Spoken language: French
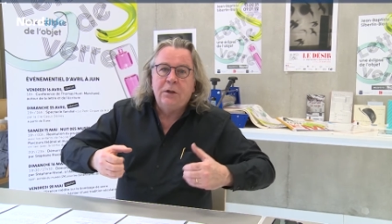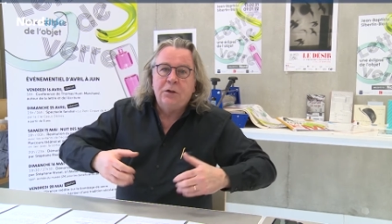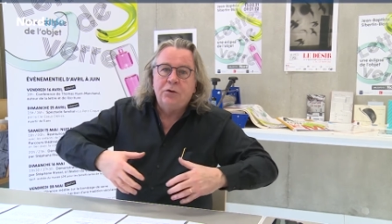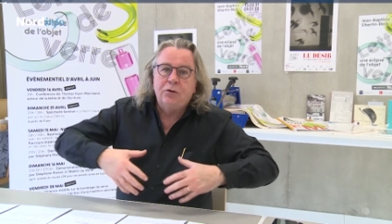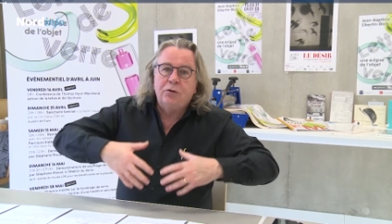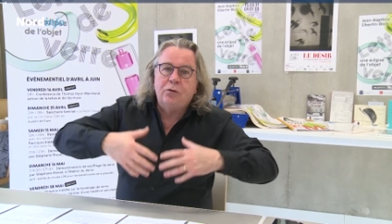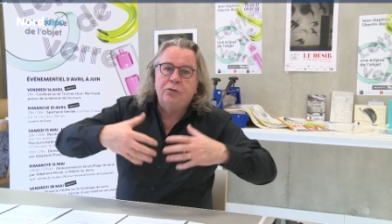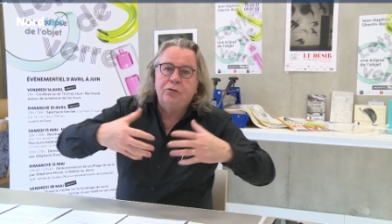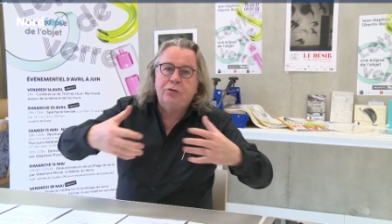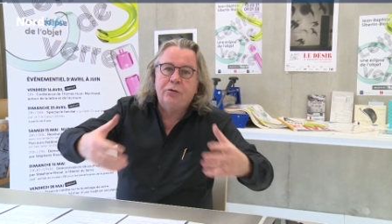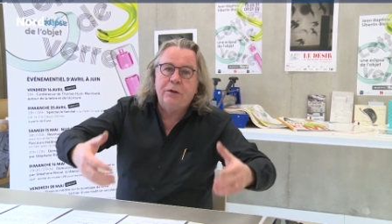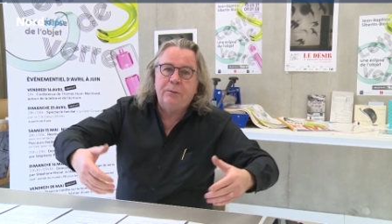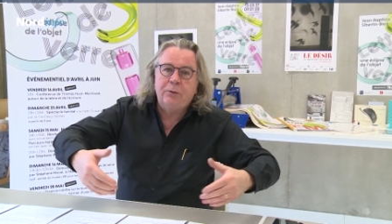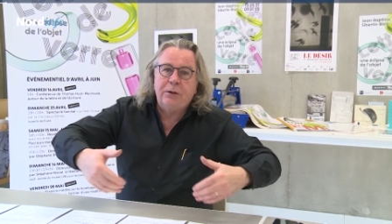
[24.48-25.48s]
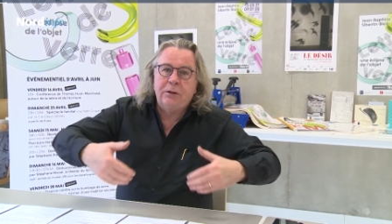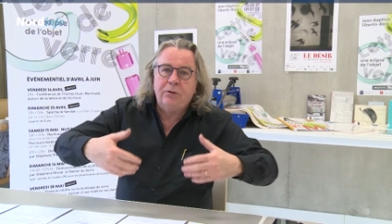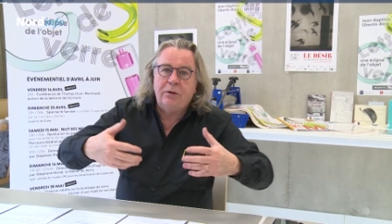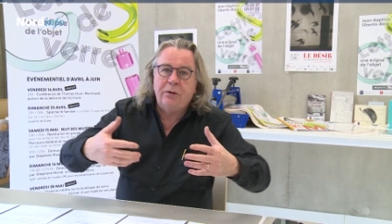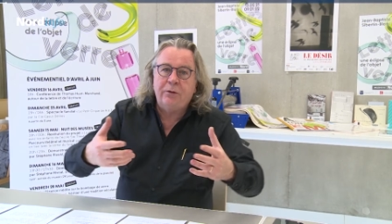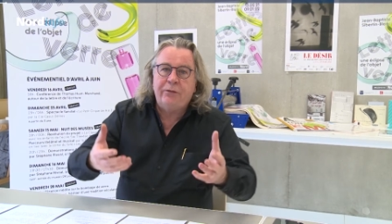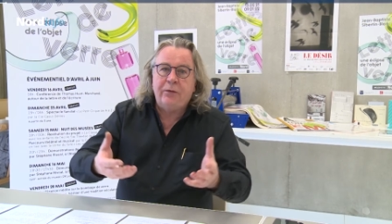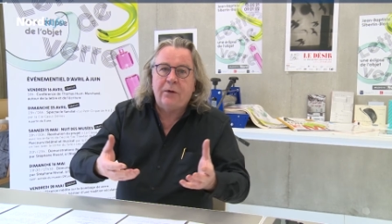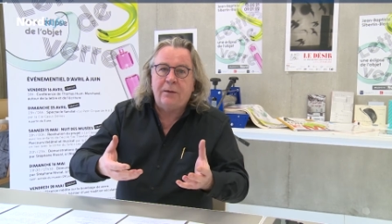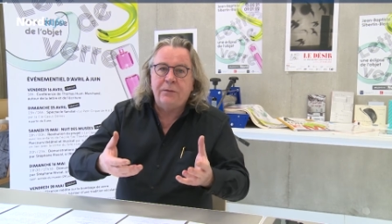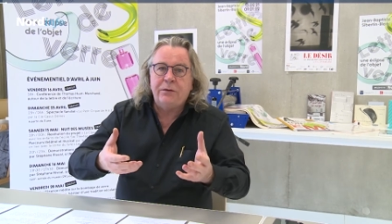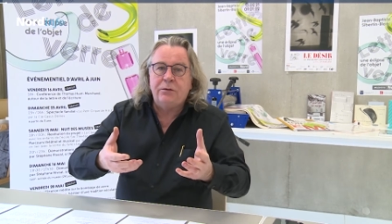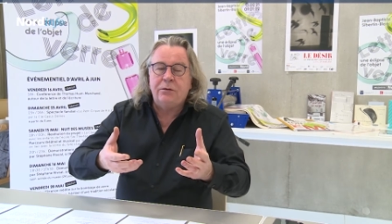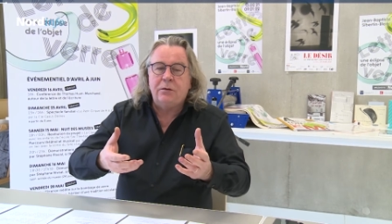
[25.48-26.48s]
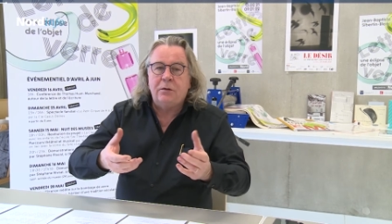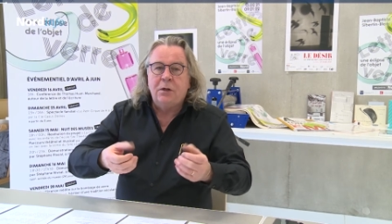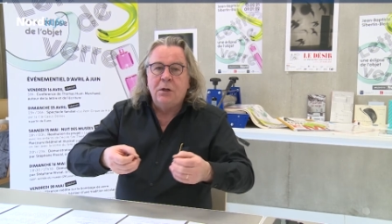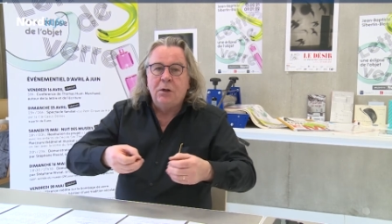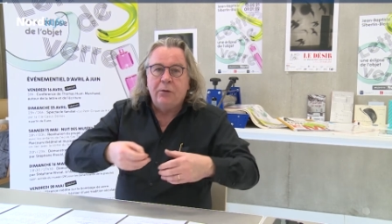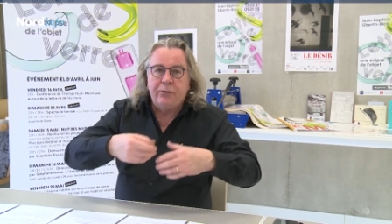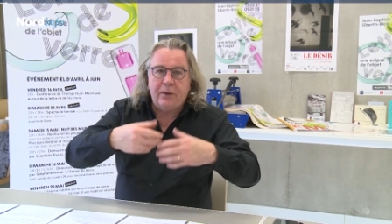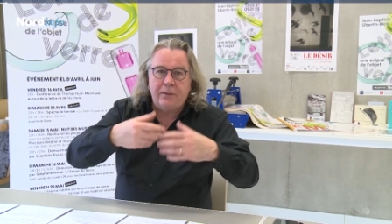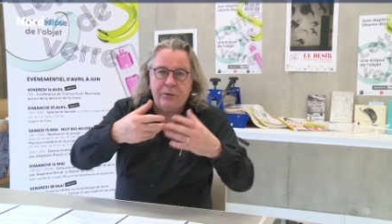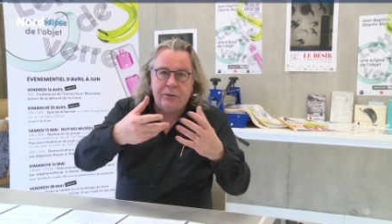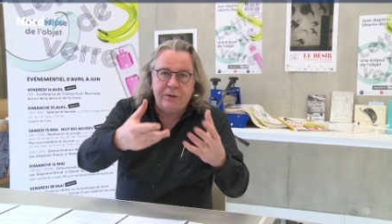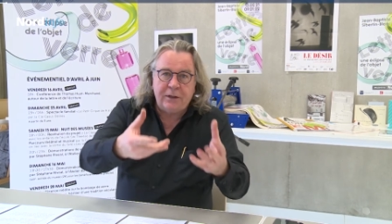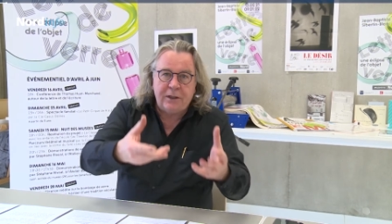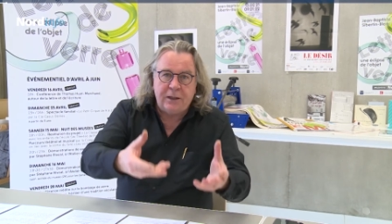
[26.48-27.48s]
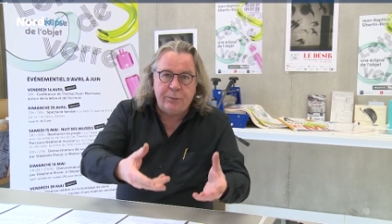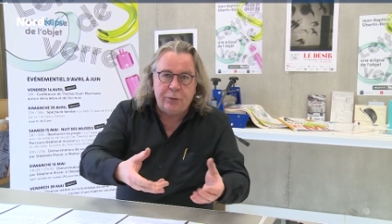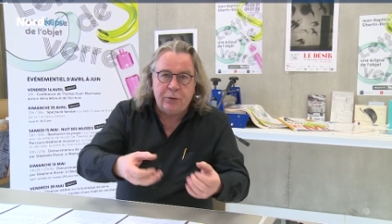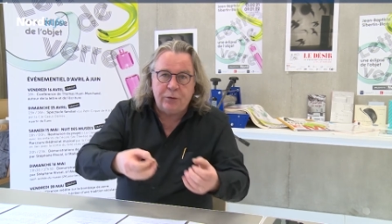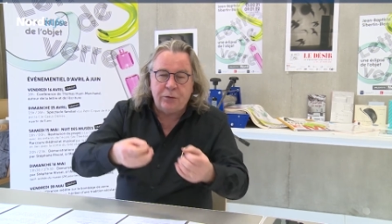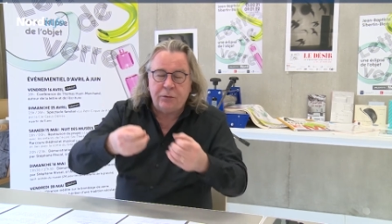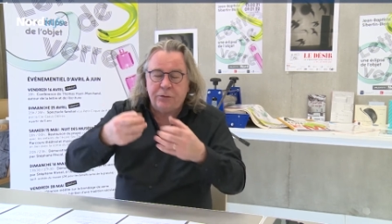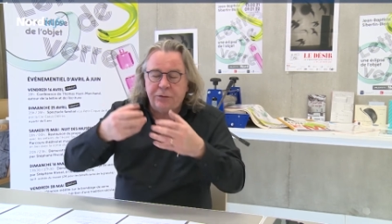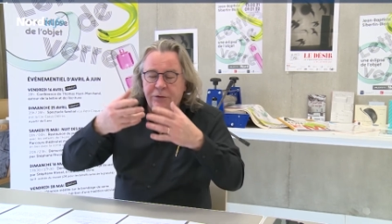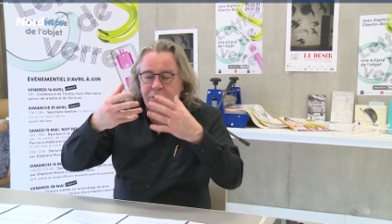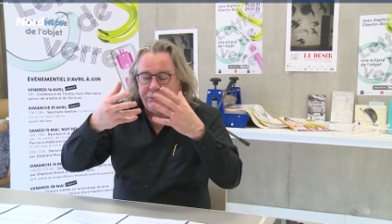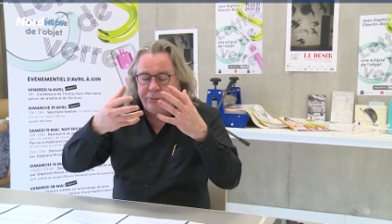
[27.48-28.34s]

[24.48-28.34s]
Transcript: je construis mon atelier au fur et à mesure, au fur et à mesure des réponses,